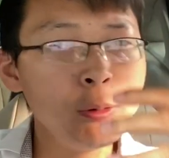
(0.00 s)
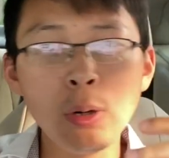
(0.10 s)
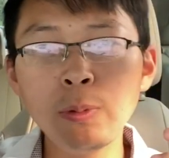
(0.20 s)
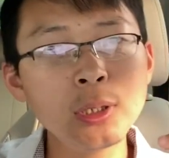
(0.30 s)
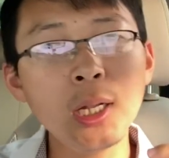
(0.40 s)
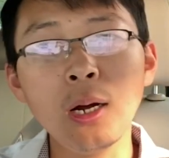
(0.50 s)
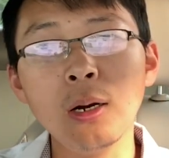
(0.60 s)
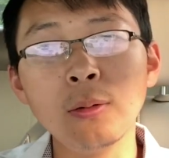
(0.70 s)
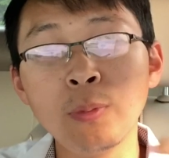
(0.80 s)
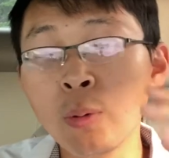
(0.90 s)
我不知
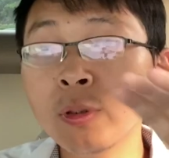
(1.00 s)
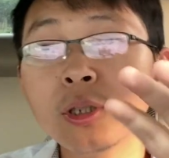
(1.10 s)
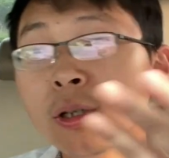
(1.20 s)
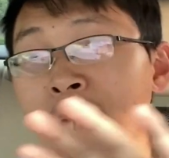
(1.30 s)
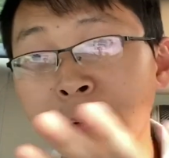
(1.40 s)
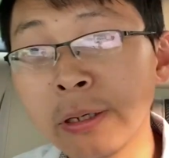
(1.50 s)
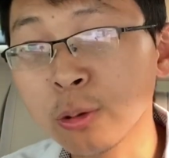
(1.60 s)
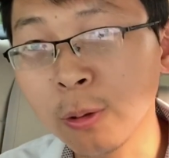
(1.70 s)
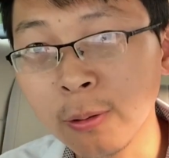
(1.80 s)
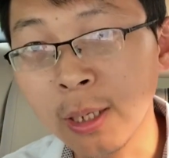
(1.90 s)
道，我不是说台湾
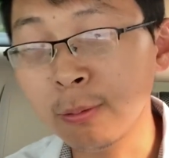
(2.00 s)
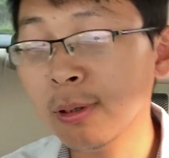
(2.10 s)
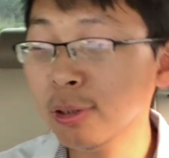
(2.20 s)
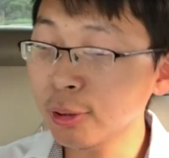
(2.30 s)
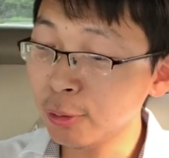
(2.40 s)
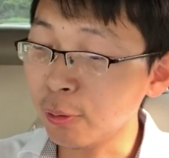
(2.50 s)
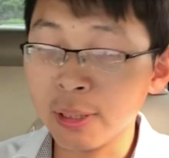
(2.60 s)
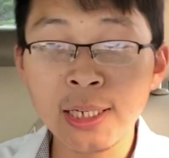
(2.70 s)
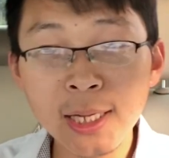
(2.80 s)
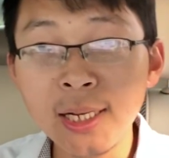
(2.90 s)
所有人，我是说有
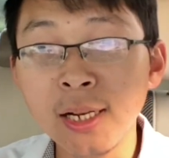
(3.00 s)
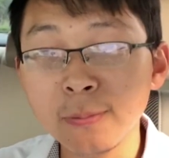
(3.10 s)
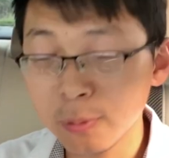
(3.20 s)
一类人，